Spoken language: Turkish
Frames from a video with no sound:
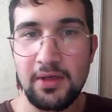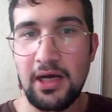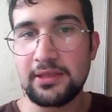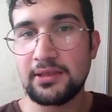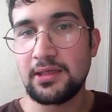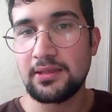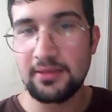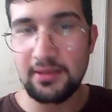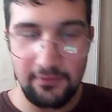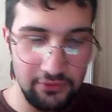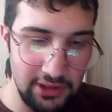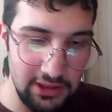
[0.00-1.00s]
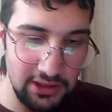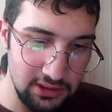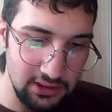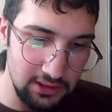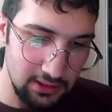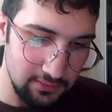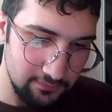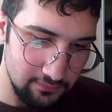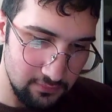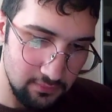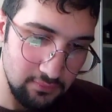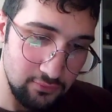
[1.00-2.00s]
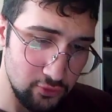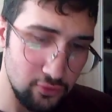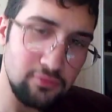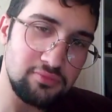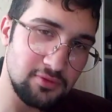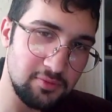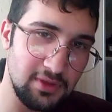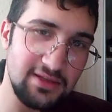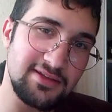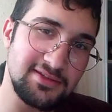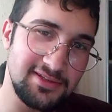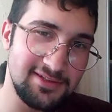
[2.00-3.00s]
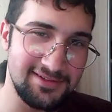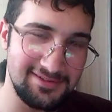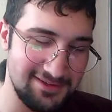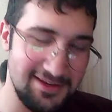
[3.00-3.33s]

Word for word: katlanan telefonlar çıktı da bu, bu biraz eski şey